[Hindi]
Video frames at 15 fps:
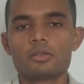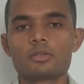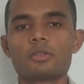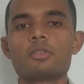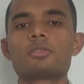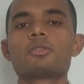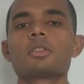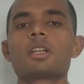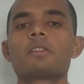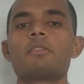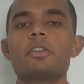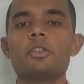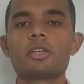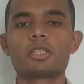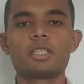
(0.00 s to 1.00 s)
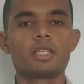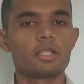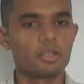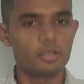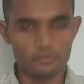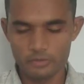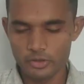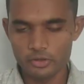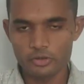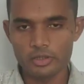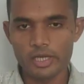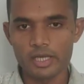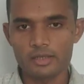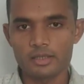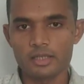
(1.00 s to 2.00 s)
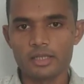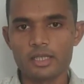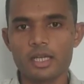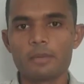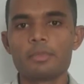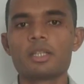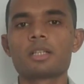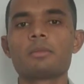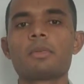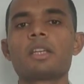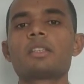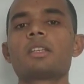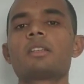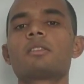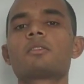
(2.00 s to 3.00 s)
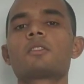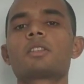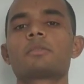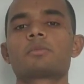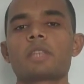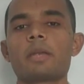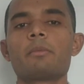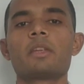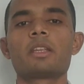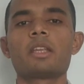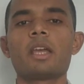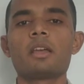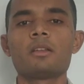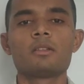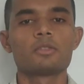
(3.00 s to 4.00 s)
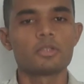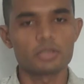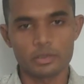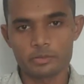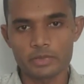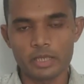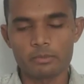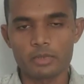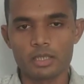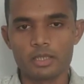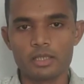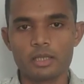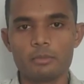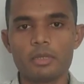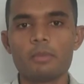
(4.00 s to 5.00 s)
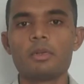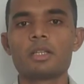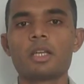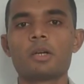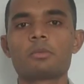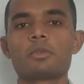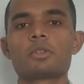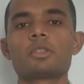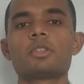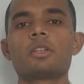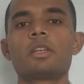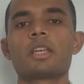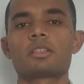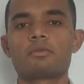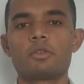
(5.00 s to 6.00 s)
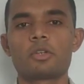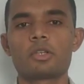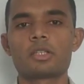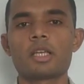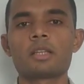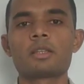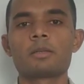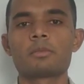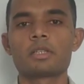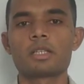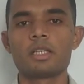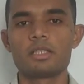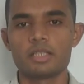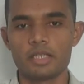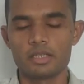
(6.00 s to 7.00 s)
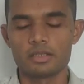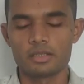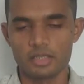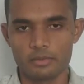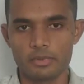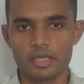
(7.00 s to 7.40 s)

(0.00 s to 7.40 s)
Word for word: तो दोस्तों अगर वीडियो अच्छी लगी तो वीडियो को लाइक कर लेना अभी तक हमारे चैनल को सब्सक्राइब नहीं किया तो सब्सक्राइब कर लेना मैं मिलता हूँ आपको किसी और नेक्स्ट वीडियो के साथ तब तक के लिए जय हिंद जय